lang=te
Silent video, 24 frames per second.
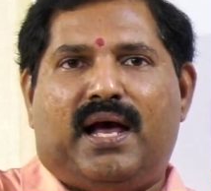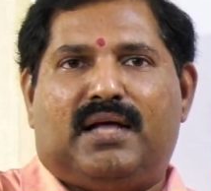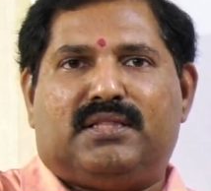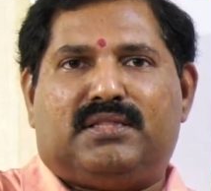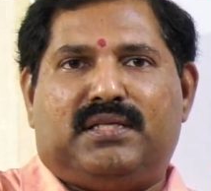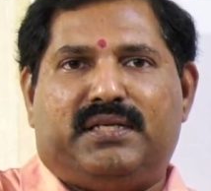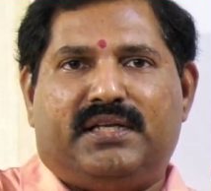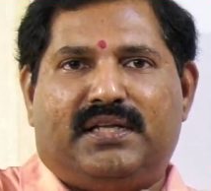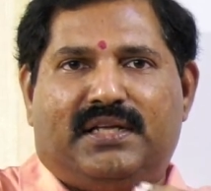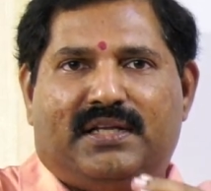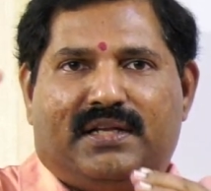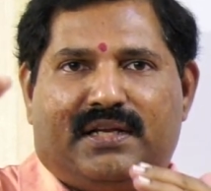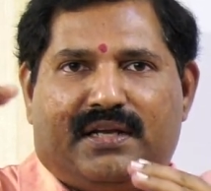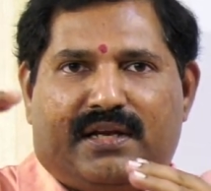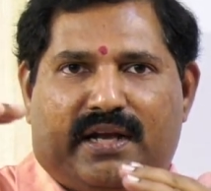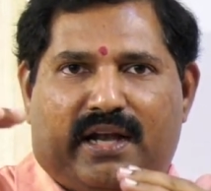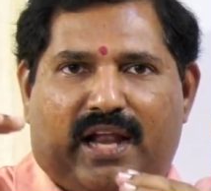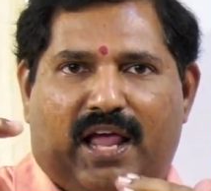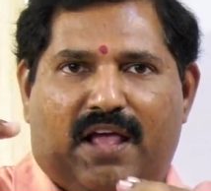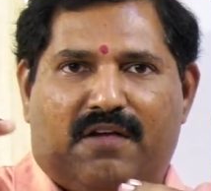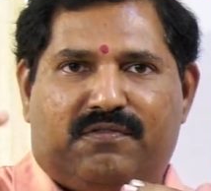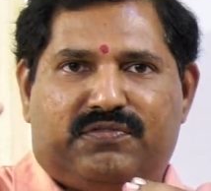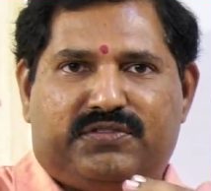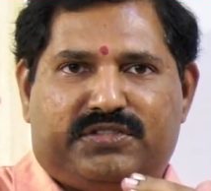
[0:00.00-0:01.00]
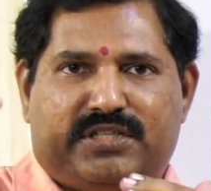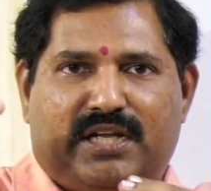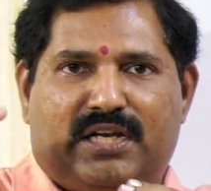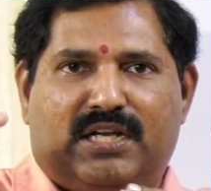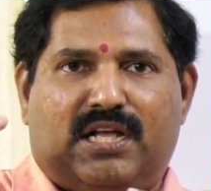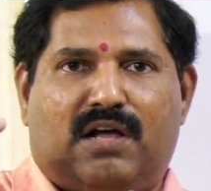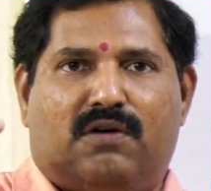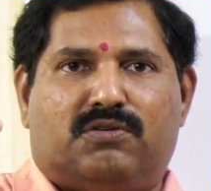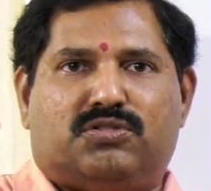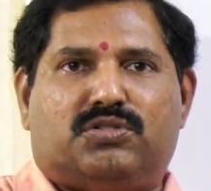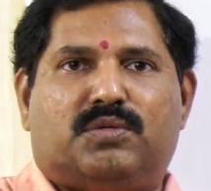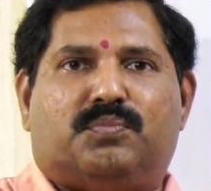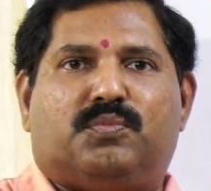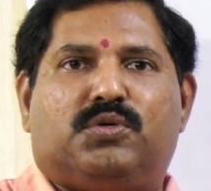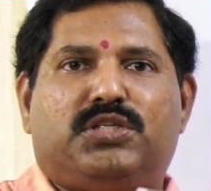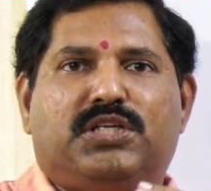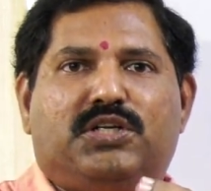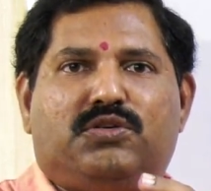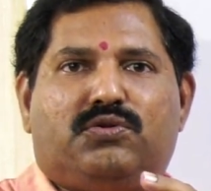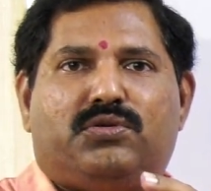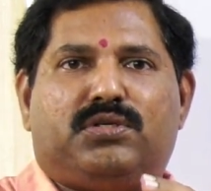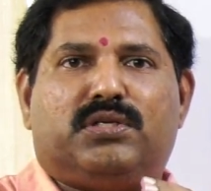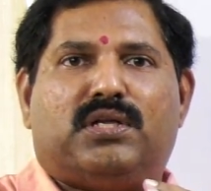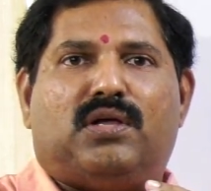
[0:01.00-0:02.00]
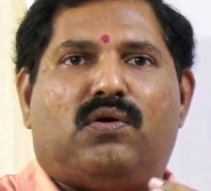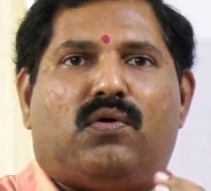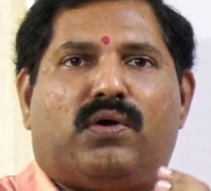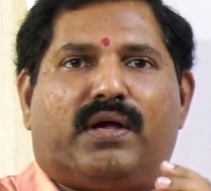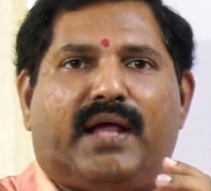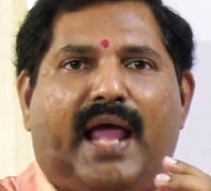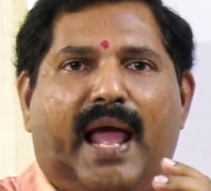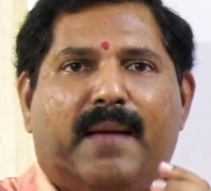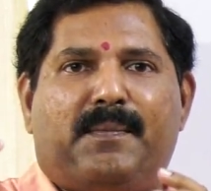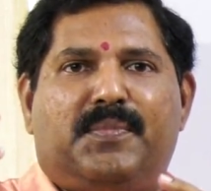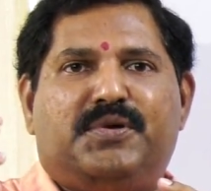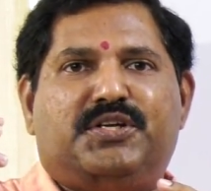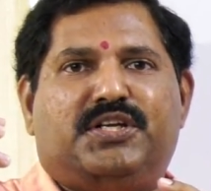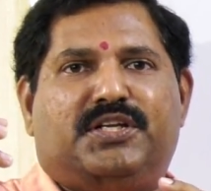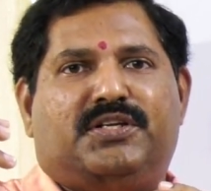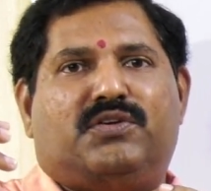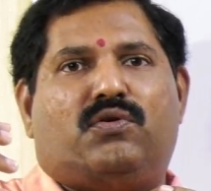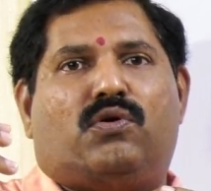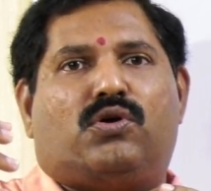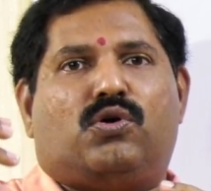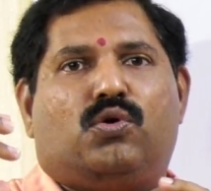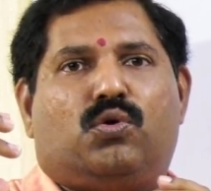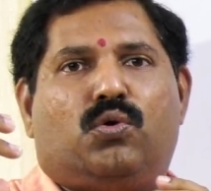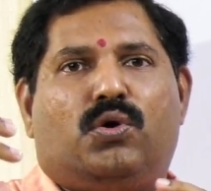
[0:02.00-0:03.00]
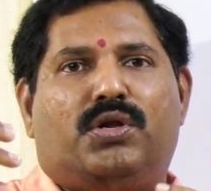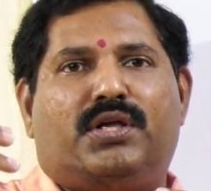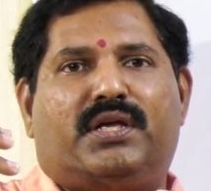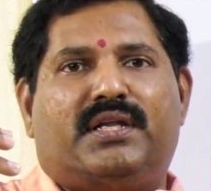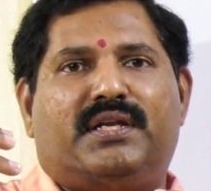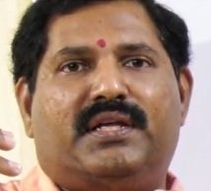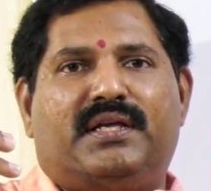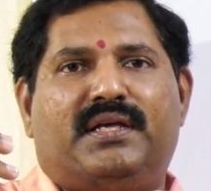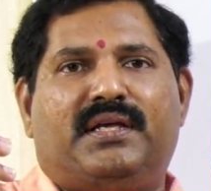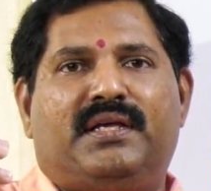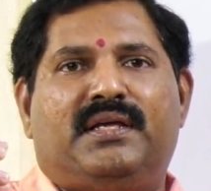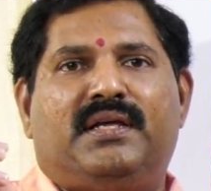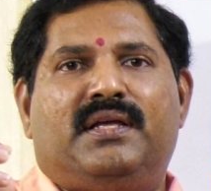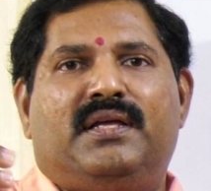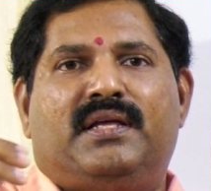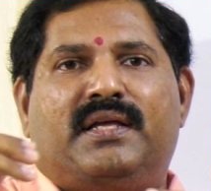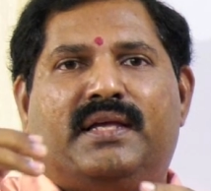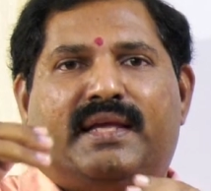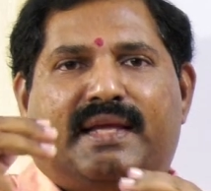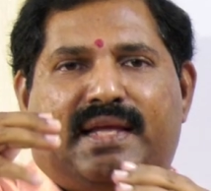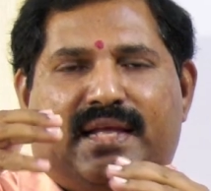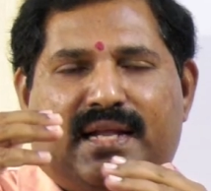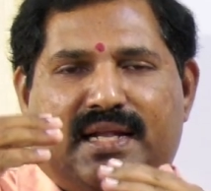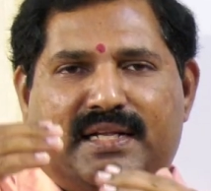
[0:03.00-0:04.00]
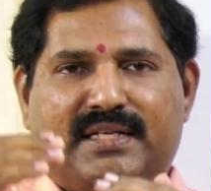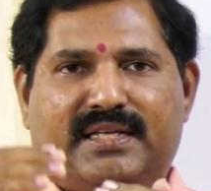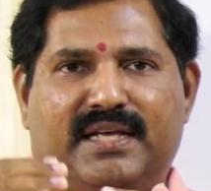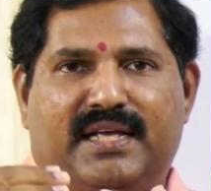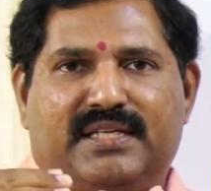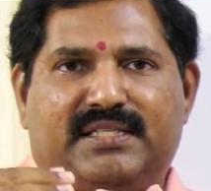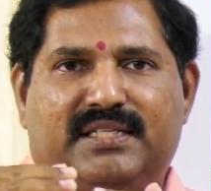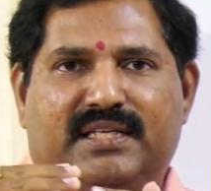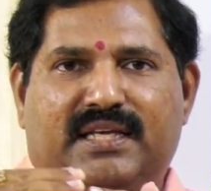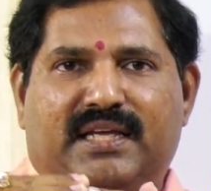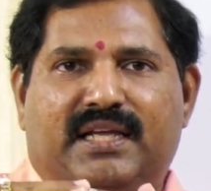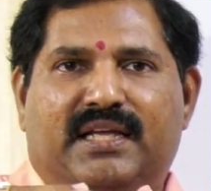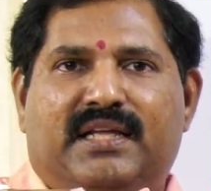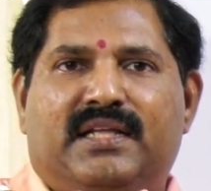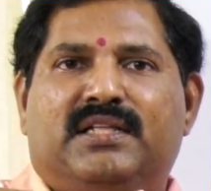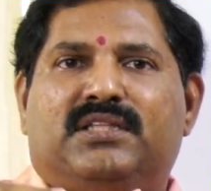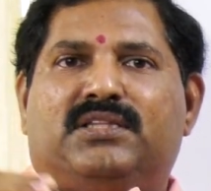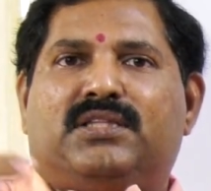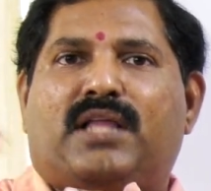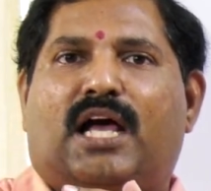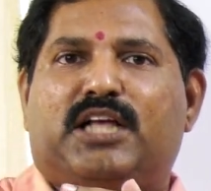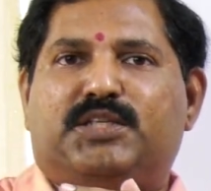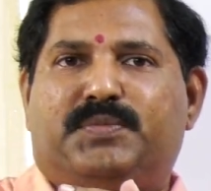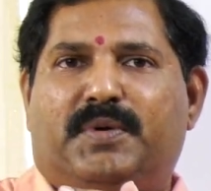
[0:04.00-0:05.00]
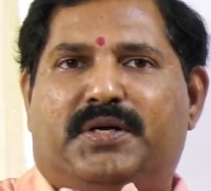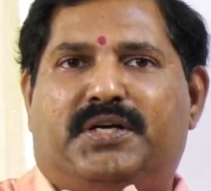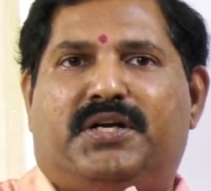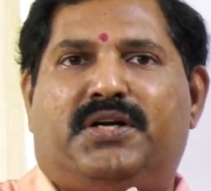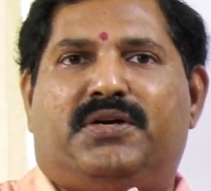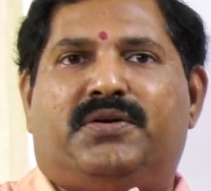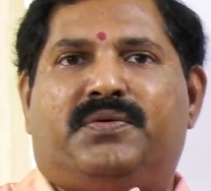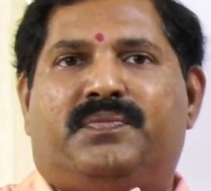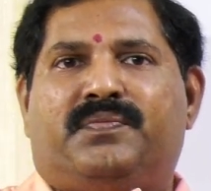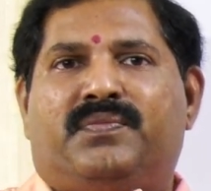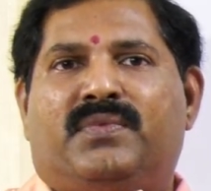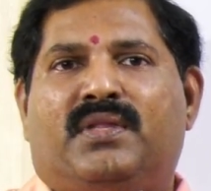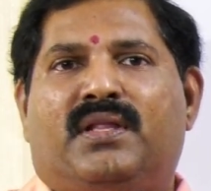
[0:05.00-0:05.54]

అతని లైఫ్ స్టైల్ కావచ్చు ప్రజెంట్ ఉన్న ఒక అంబిషన్ ఒక కోరికని కిల్ చేసి దాచిపెట్టాడు